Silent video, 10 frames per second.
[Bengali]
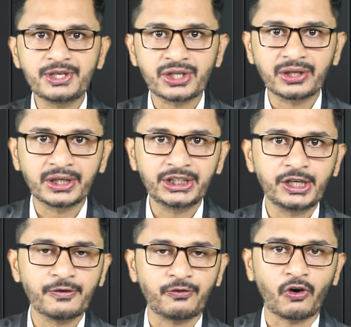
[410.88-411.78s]
কমিশনকে
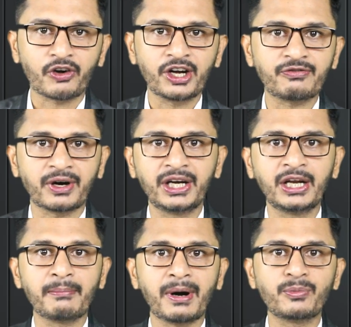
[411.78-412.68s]
দিয়ে ফরেন
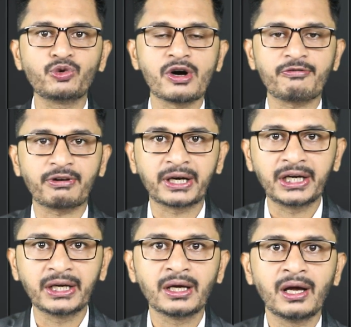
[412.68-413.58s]
ফান্ডিং মামনুয়া
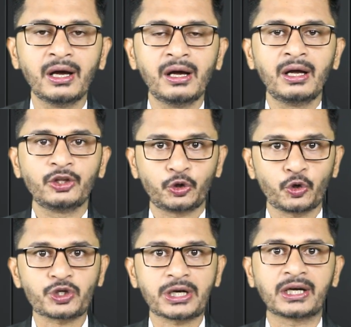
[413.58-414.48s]
ফান্ডিং
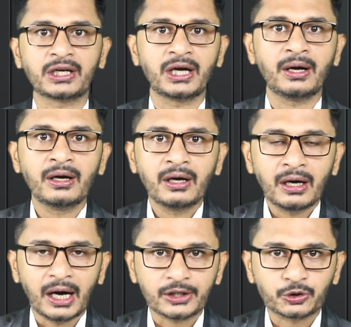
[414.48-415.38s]
তোষাখানা
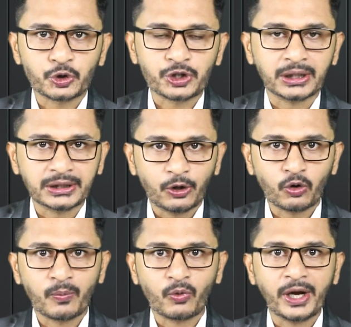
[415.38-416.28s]
আত্মসাত
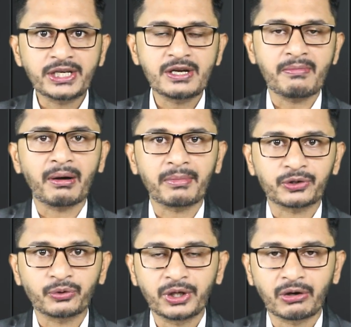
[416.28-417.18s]
এরকম কয়েকটি
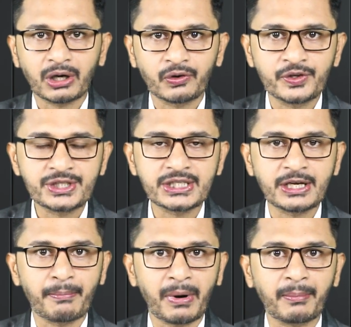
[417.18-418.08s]
মামলা তৈরি করা হয়েছে
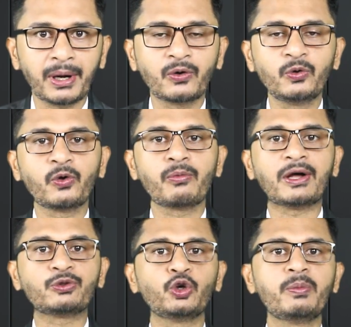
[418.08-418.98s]
যে মামলাগুলোর
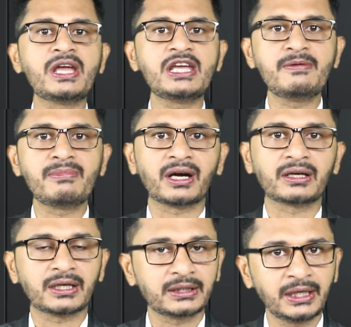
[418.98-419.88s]
মাধ্যমে
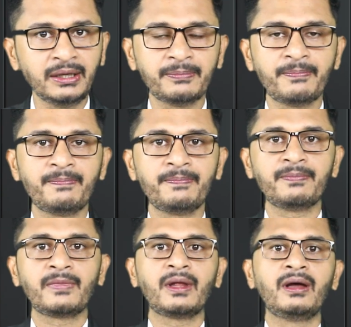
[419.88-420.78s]
ইমরান খানকে
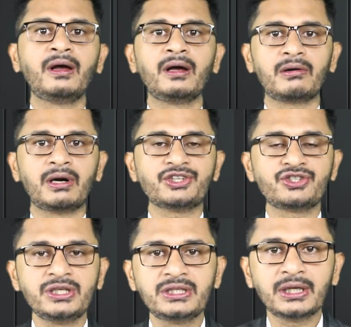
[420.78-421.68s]

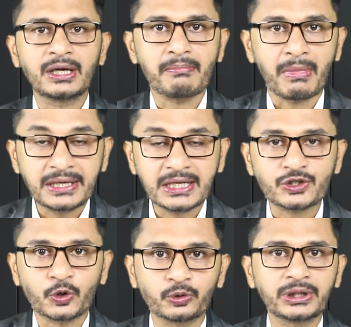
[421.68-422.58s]
রাজনীতি থেকে
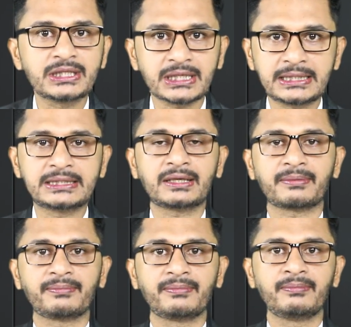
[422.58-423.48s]
মাইনাস করতে চাইছে
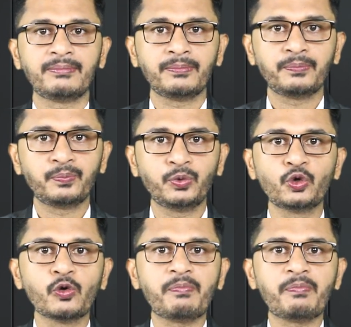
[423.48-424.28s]
পুরো